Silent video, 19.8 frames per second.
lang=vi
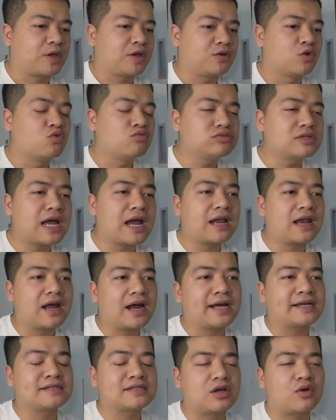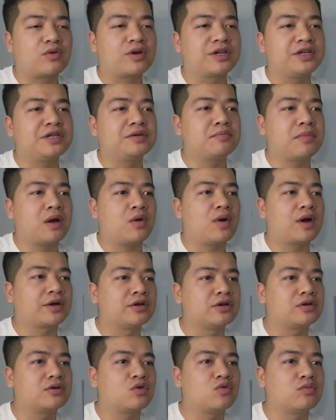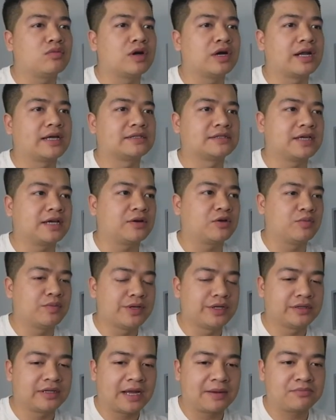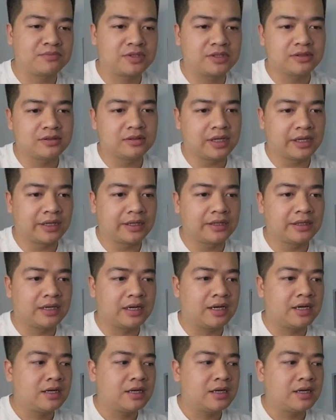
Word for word: Đúng ra là ngay sau khi mà Hoàng Đức cùng người đại diện của mình tham dự cái